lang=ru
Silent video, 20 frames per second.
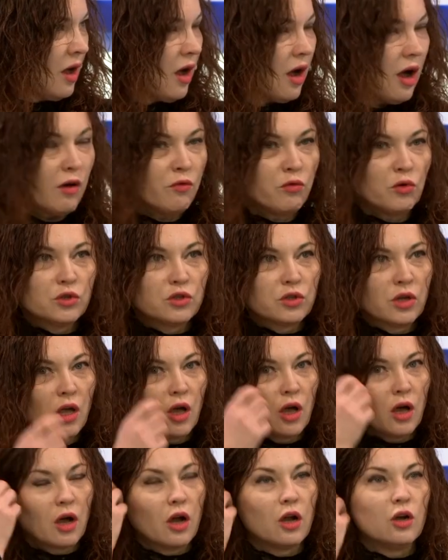а вот
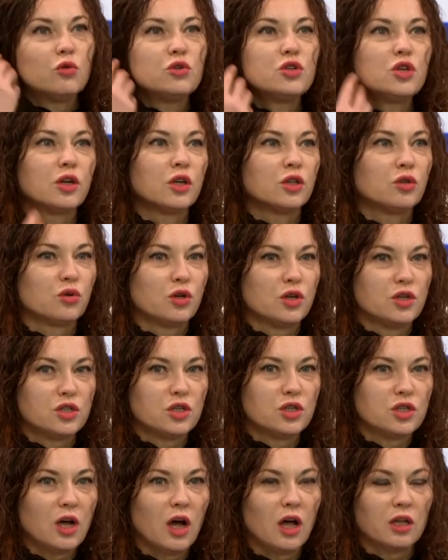э, люди, которые
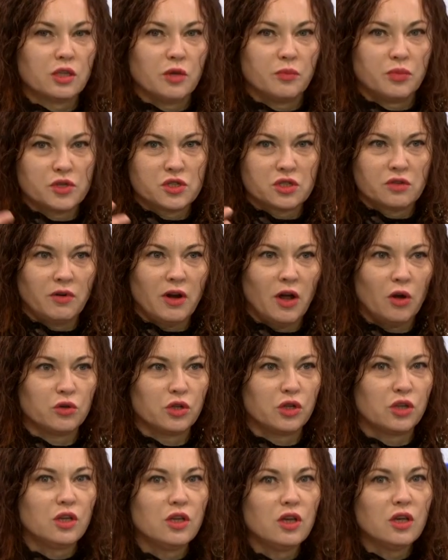сидят и представляют
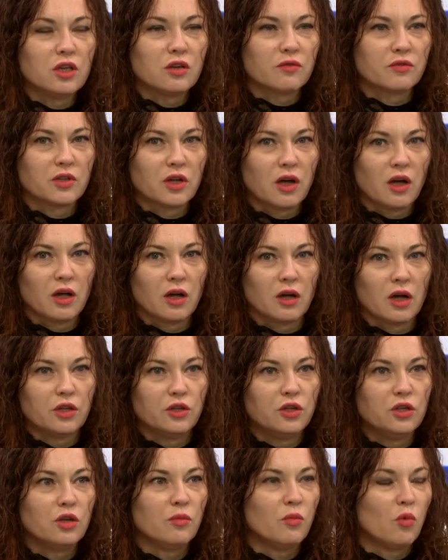Киев, да,
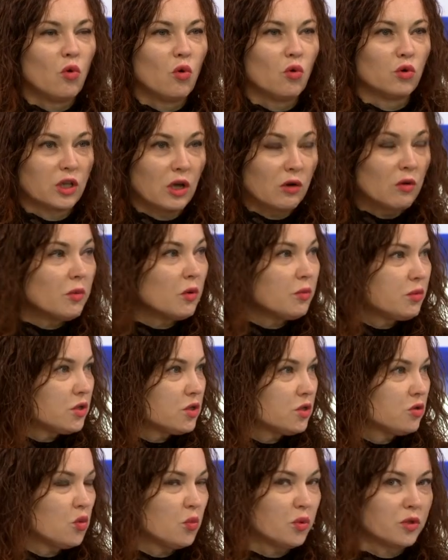они не могут. А я вам
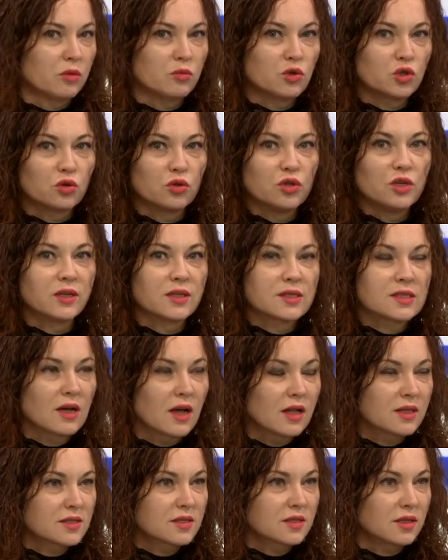объясню, потому что не
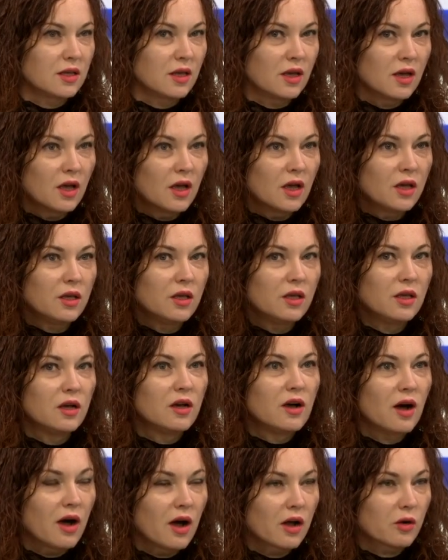Казанский и
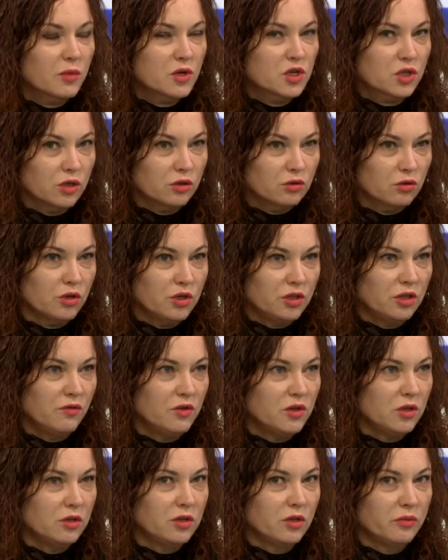Гармаш, которые
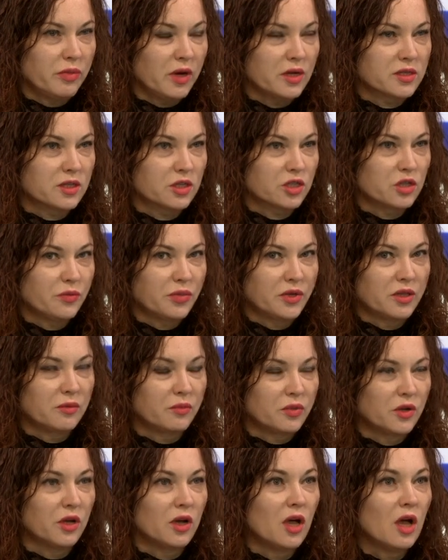ненавидят Донбасс, должны
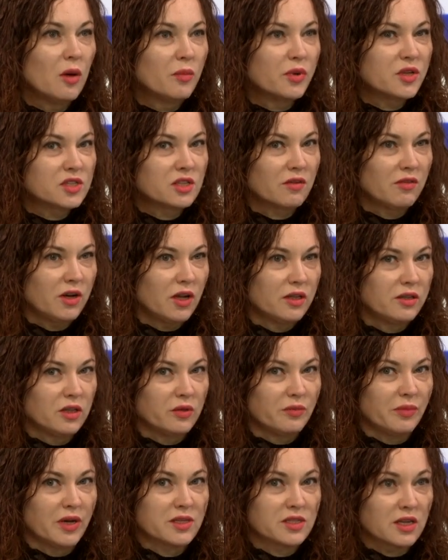э, представлять
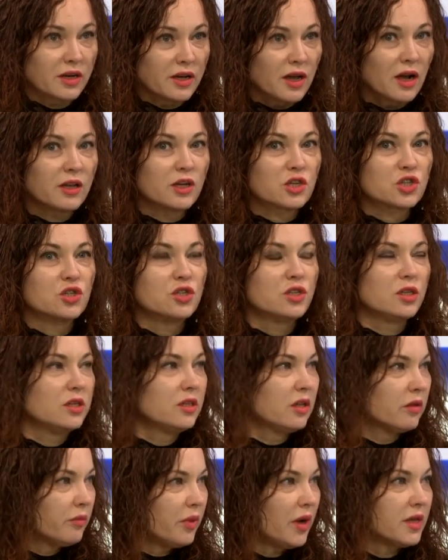Донбасс. А реально жители
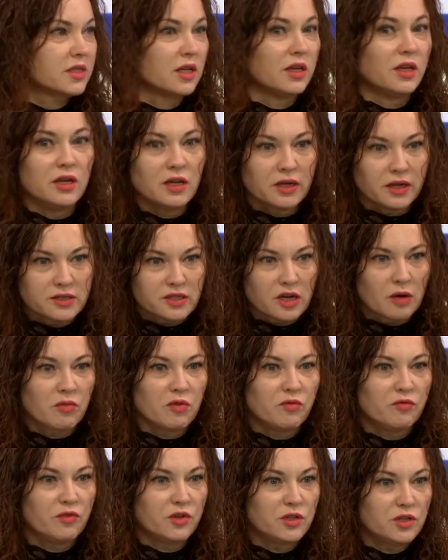Донбасса или хотя бы
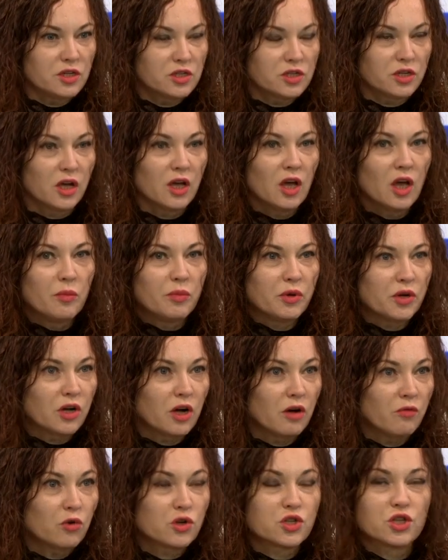введите
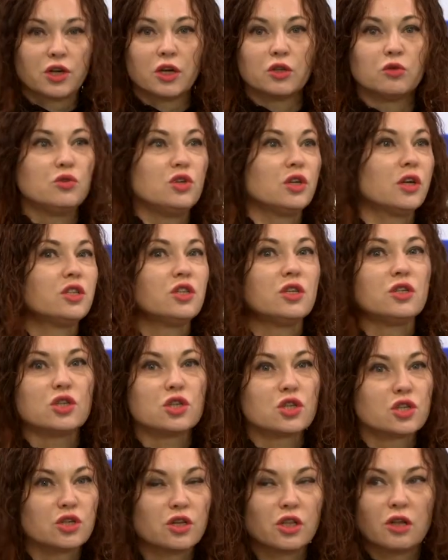переговорщика, ну не хотите
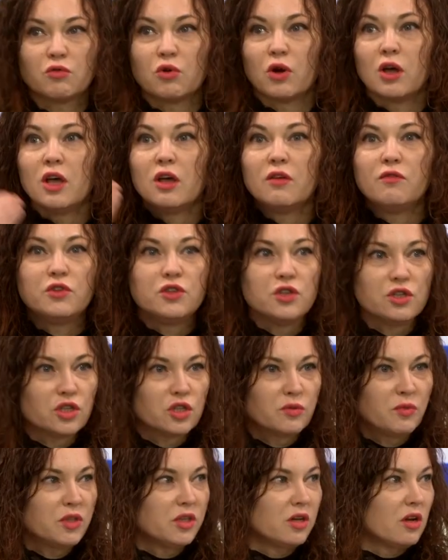Шилову, введите
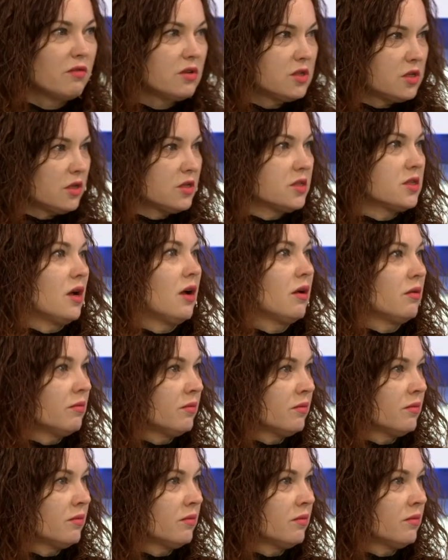Дмитрия Васильца.